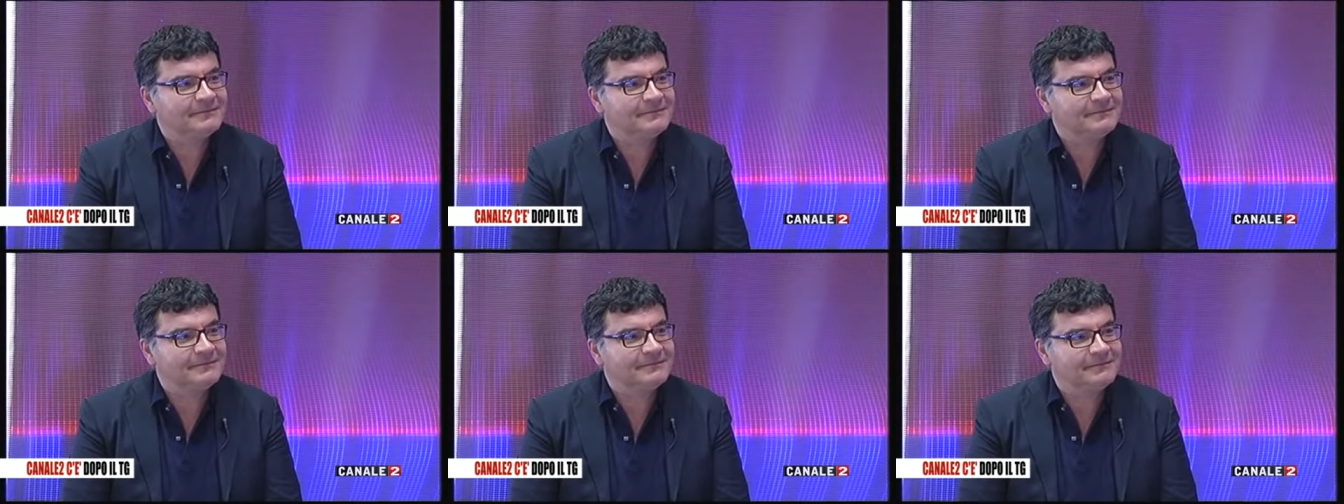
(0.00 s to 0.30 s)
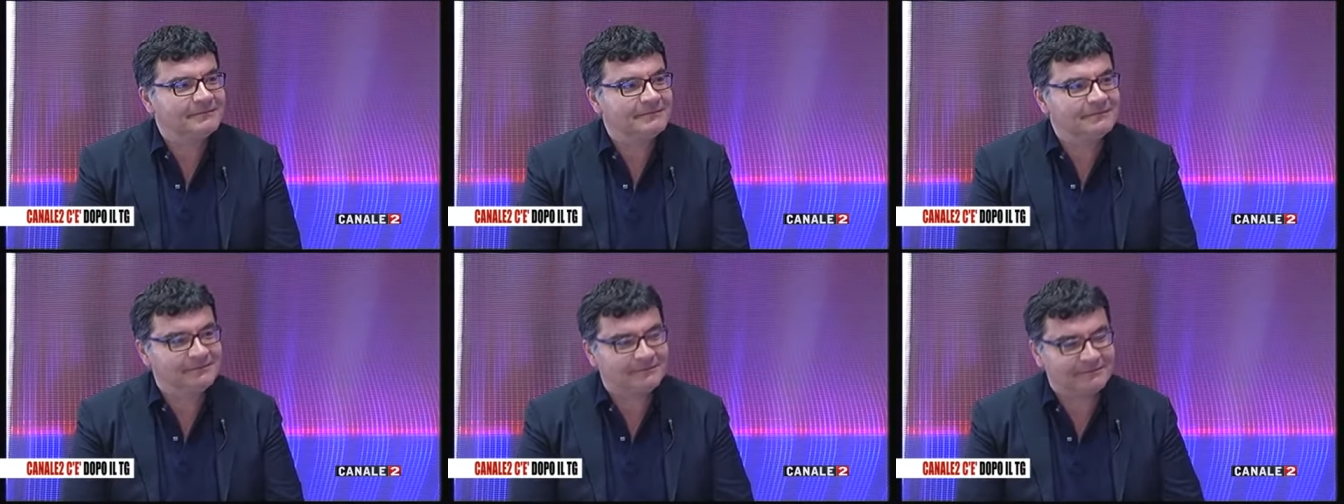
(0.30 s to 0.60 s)

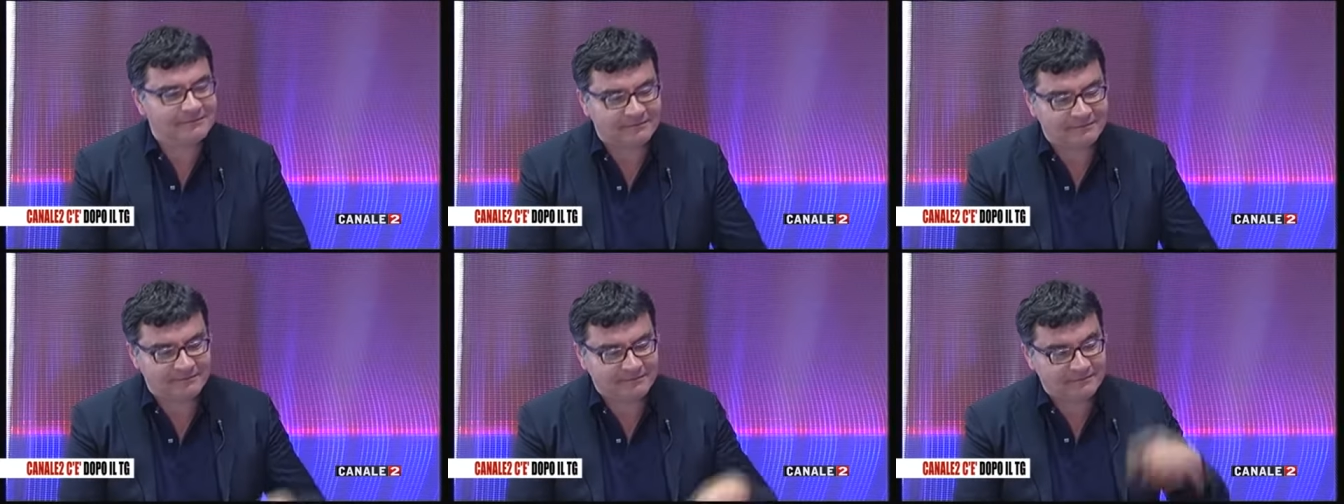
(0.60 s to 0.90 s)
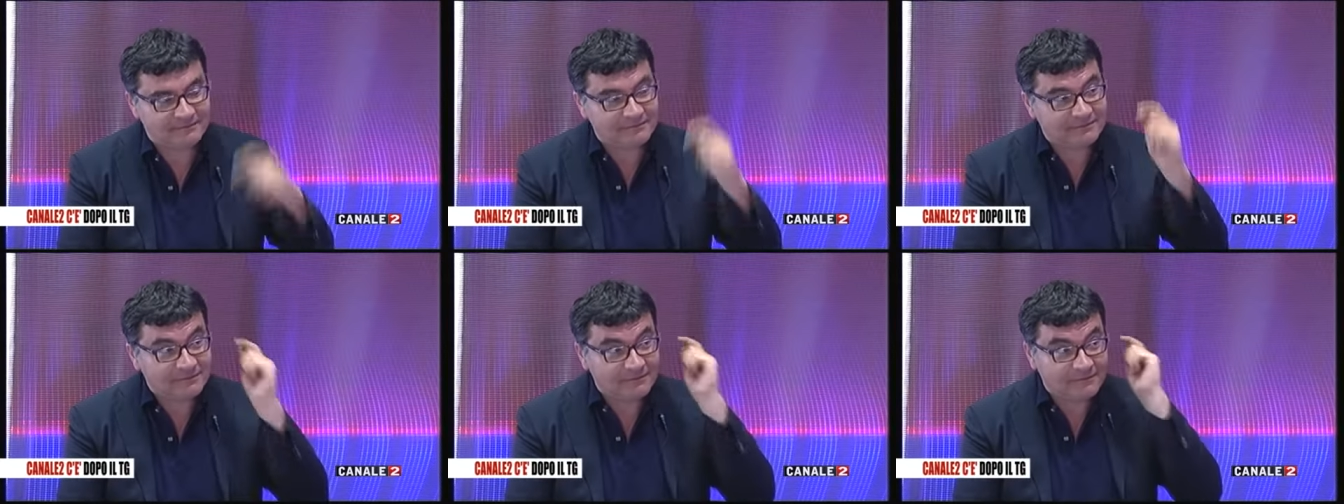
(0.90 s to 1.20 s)
ormai
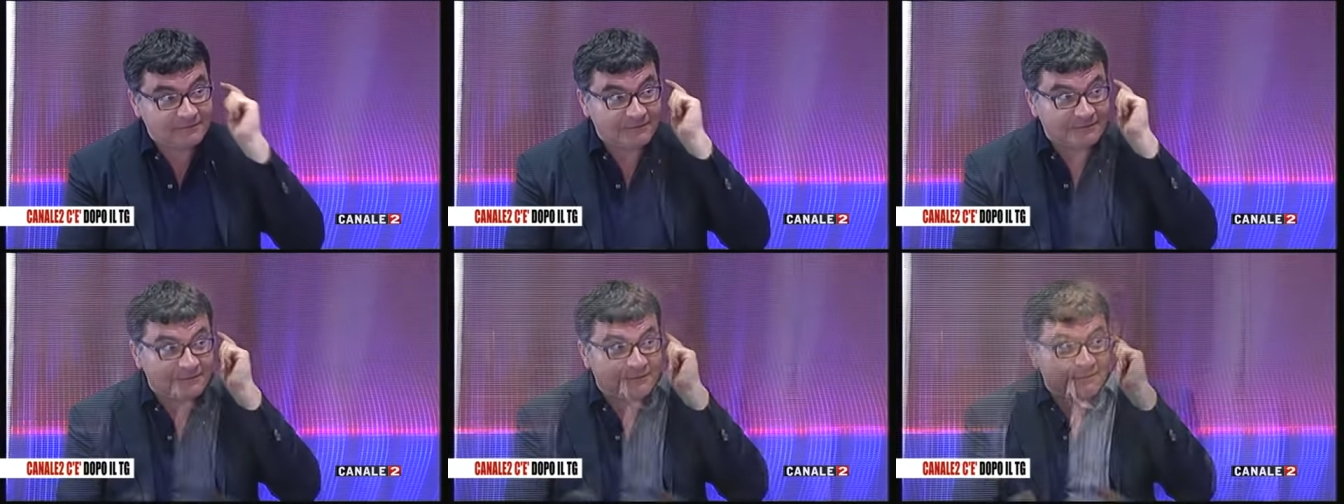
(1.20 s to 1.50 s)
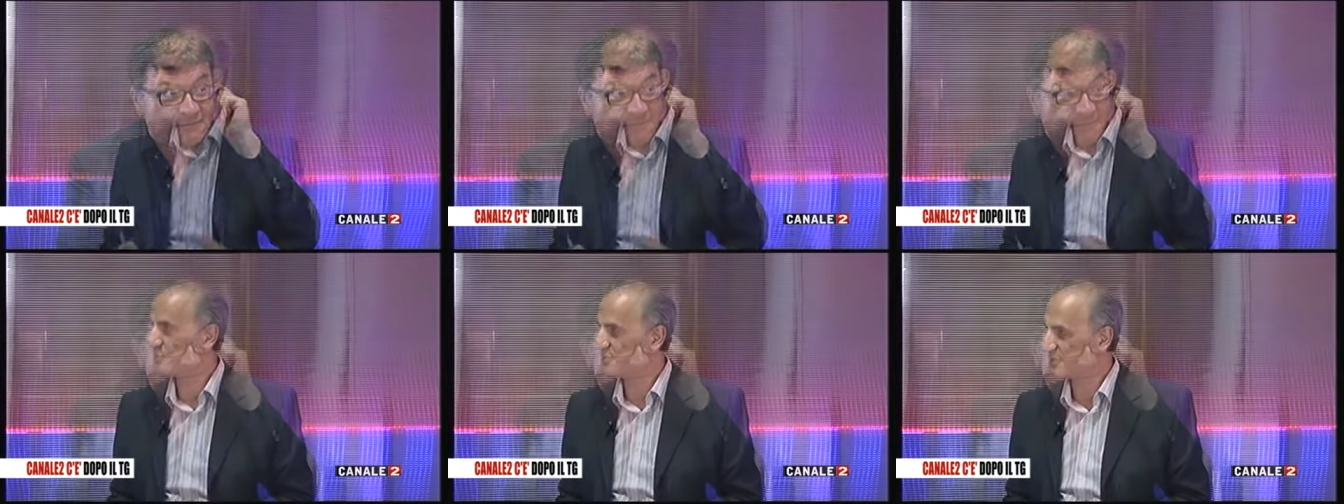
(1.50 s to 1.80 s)
fa un lavoro
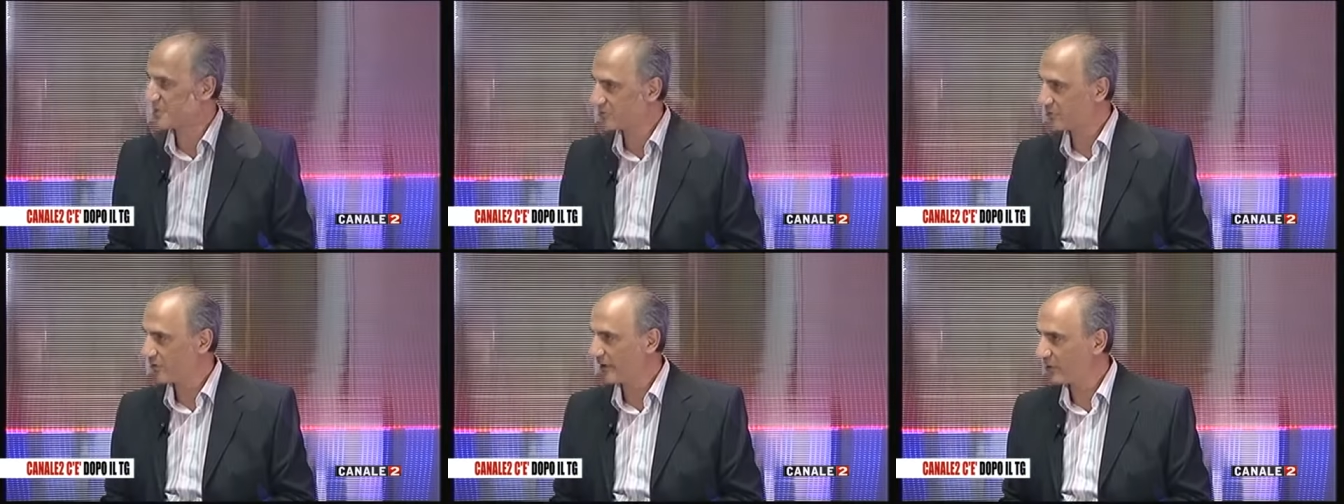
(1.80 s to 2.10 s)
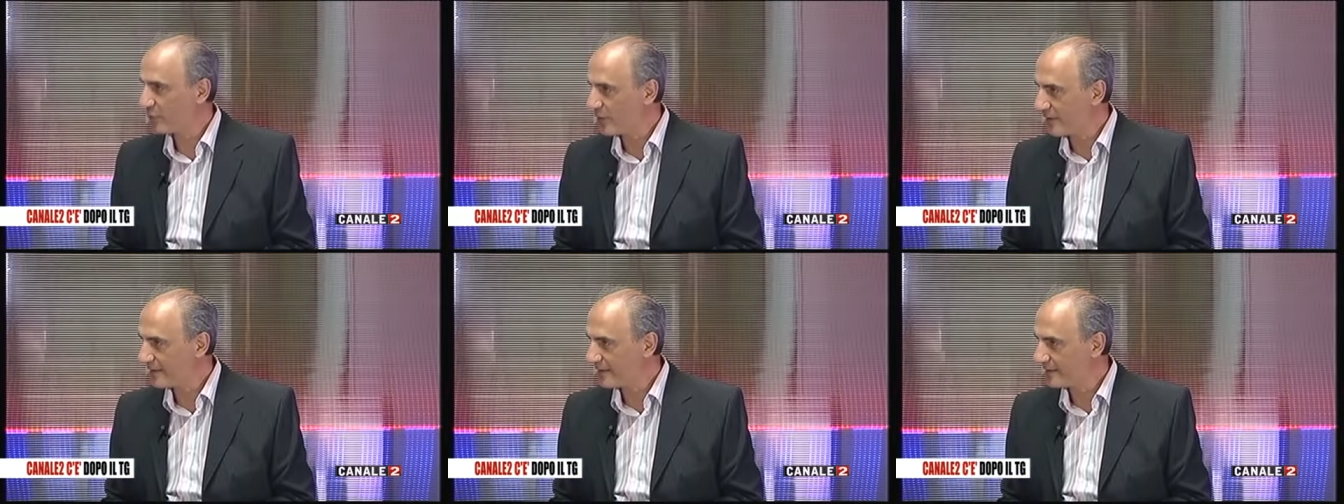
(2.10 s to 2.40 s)
diciamo, dietro le
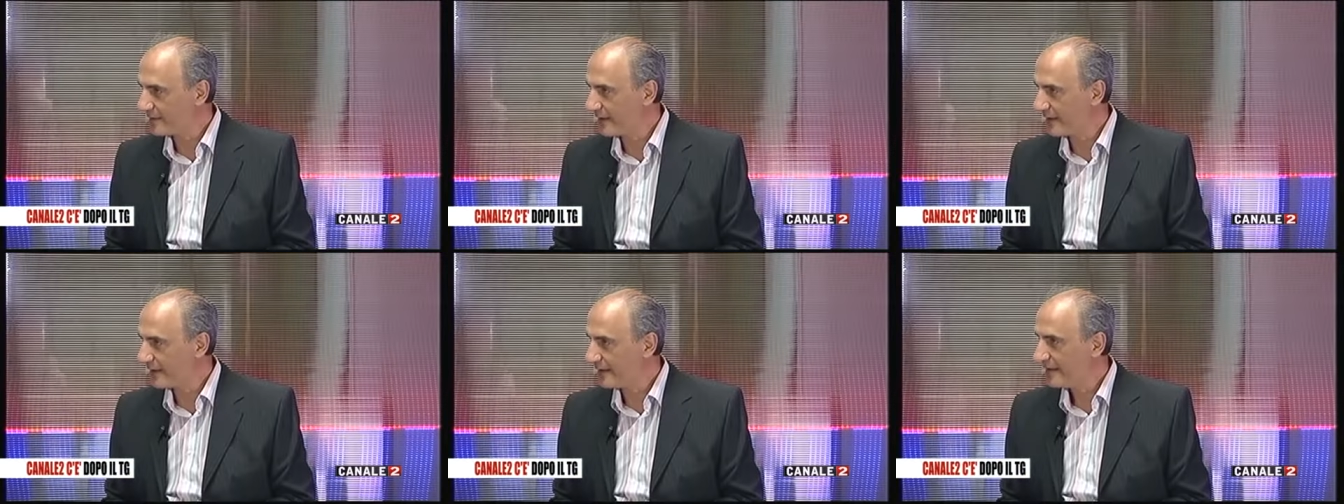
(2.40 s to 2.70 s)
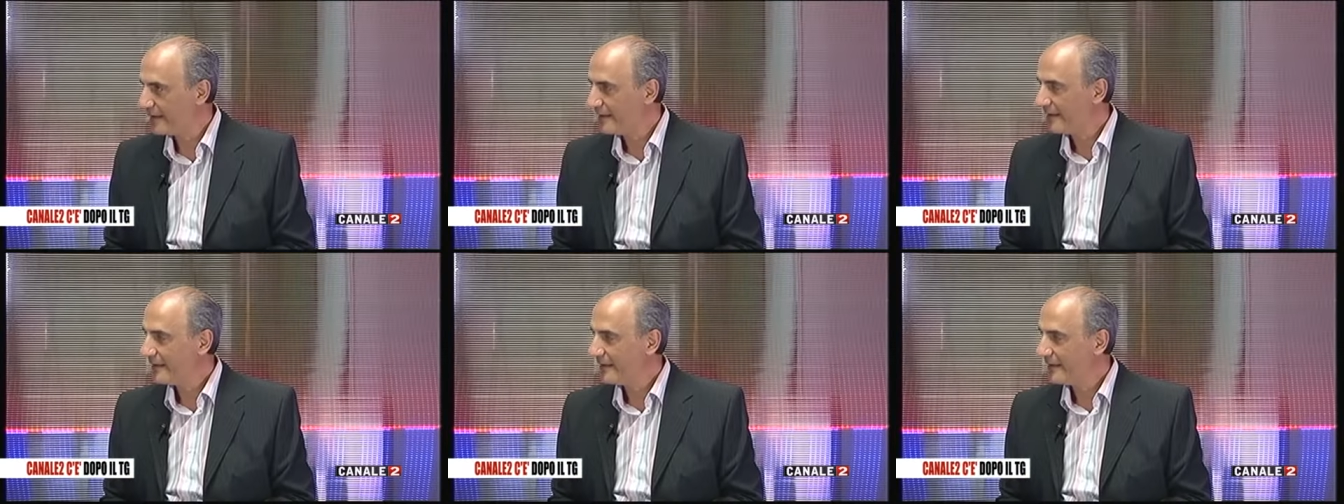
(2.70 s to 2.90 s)
quinte